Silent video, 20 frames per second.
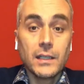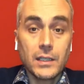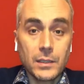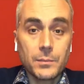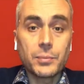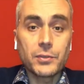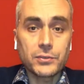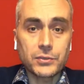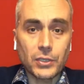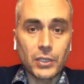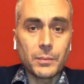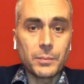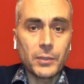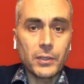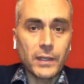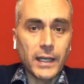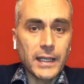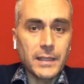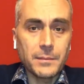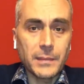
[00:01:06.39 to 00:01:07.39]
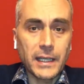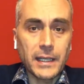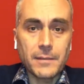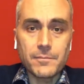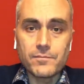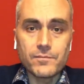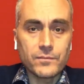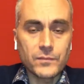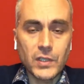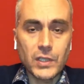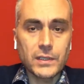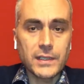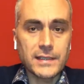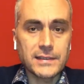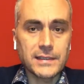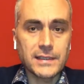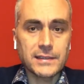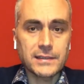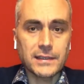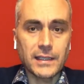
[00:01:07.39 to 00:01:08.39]
Purtroppo, ahimè, non
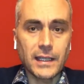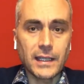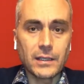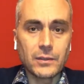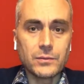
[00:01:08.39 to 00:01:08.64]
esiste